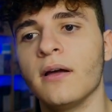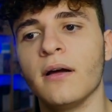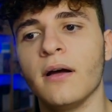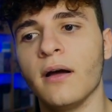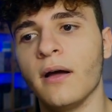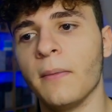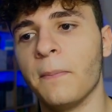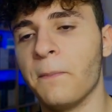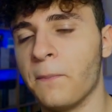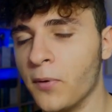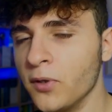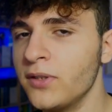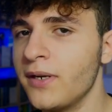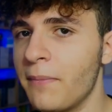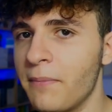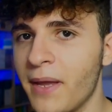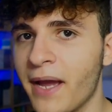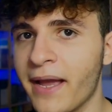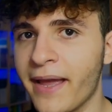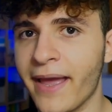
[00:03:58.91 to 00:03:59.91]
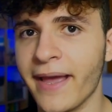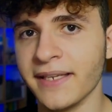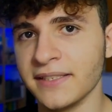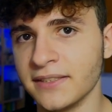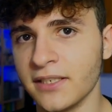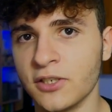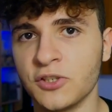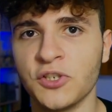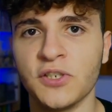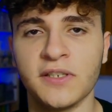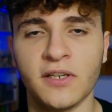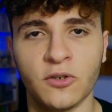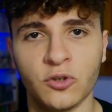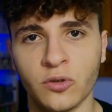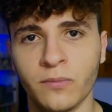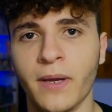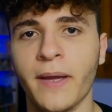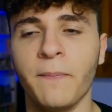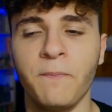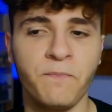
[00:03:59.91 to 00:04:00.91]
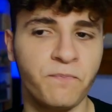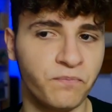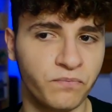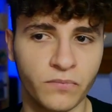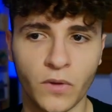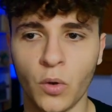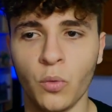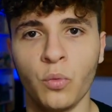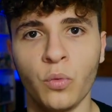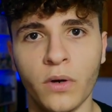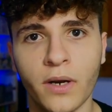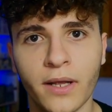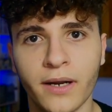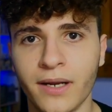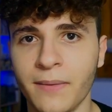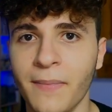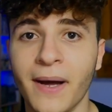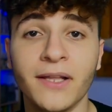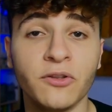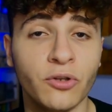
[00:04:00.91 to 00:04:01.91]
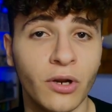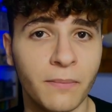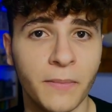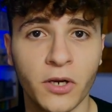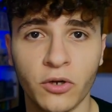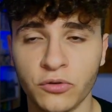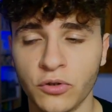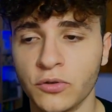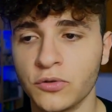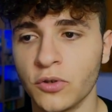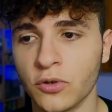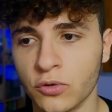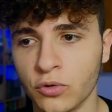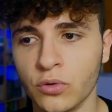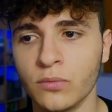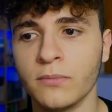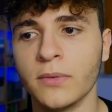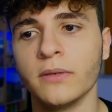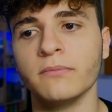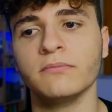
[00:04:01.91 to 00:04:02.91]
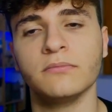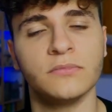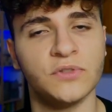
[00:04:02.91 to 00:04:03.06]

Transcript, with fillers: Eh, potrebbe anche esserci, secondo me, un rimando almeno a Doctor Doom